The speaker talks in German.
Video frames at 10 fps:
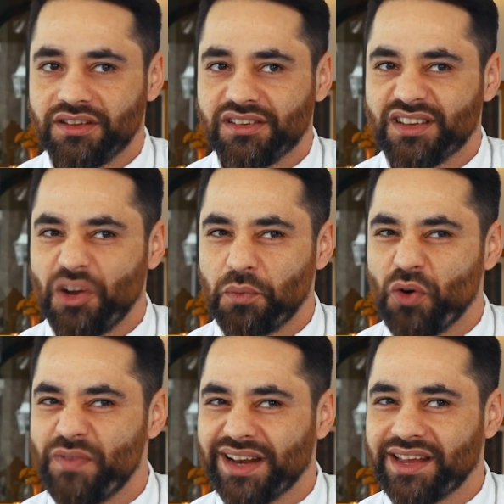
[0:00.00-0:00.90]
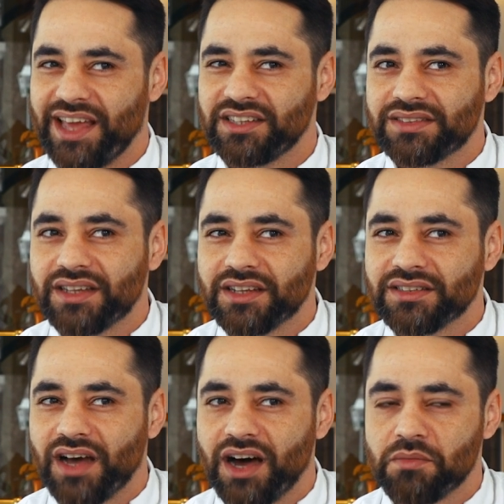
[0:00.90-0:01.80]
Ich glaube, auch wenn Gäste
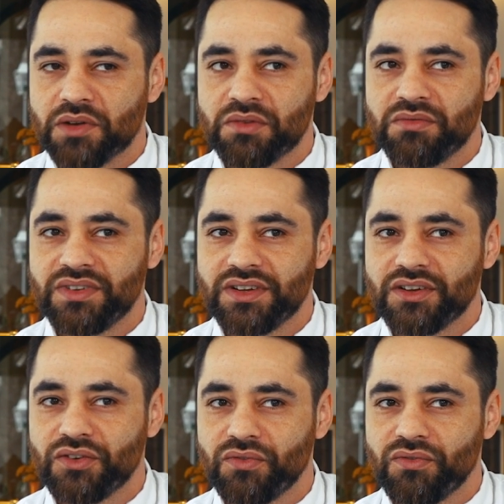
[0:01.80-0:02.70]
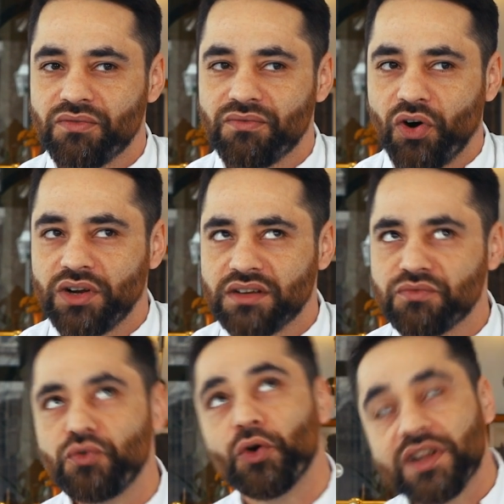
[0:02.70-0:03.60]
das haben
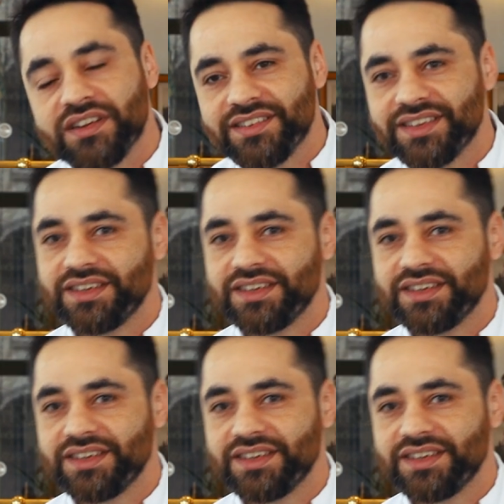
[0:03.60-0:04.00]
wollen würden,